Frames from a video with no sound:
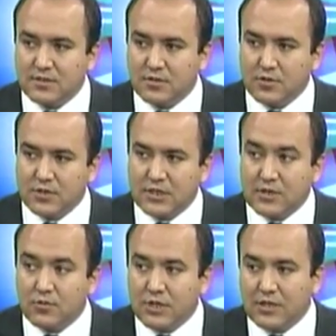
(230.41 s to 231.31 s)
los, se
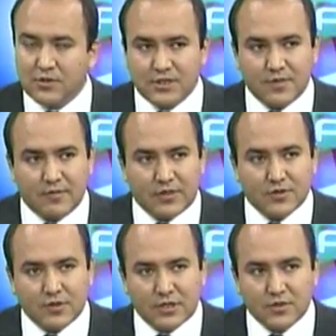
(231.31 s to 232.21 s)
juntan los
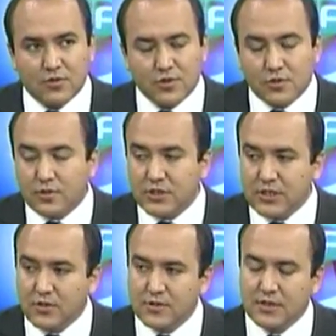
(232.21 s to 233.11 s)
espermatozoides con los
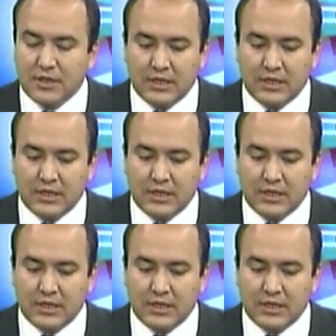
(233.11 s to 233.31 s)
ovocitos